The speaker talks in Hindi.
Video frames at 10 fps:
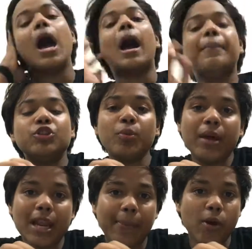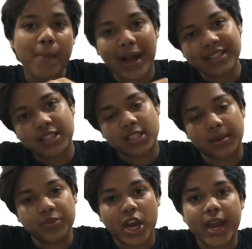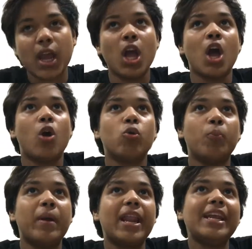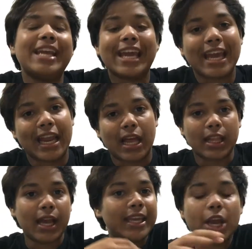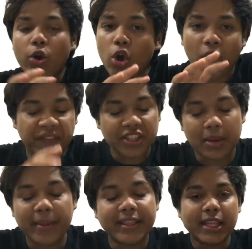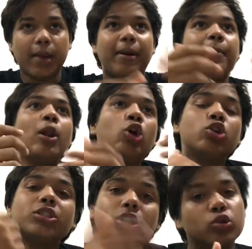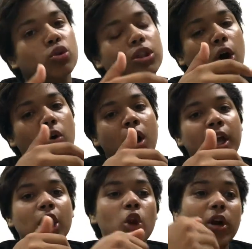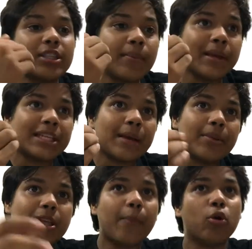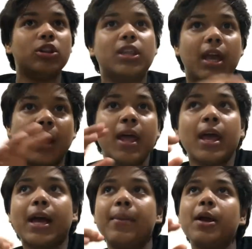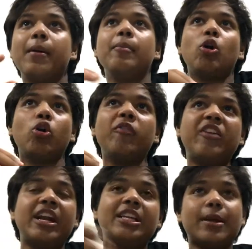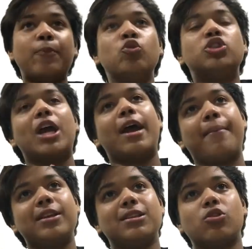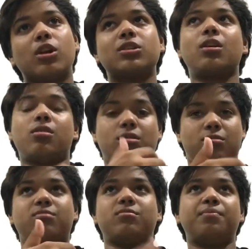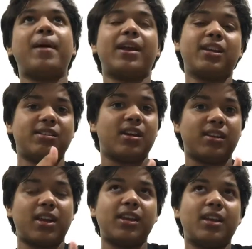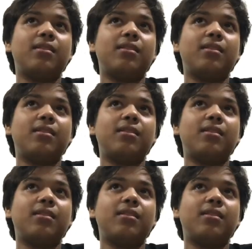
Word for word: अभी जो मैंने आपको बात समझाई मेरा ये कहना था ये कोई ऑफिशियल मिथ नहीं है बट मैं लोगों के साथ सुनता हूँ कि लोग ऐसा मेरे सामने सब बोलते हैं कभी कभी मेरे कोई फ्रेंड ने सब पूछा है मैं से थोड़ा सा बाइक हम्म, का जानकारी है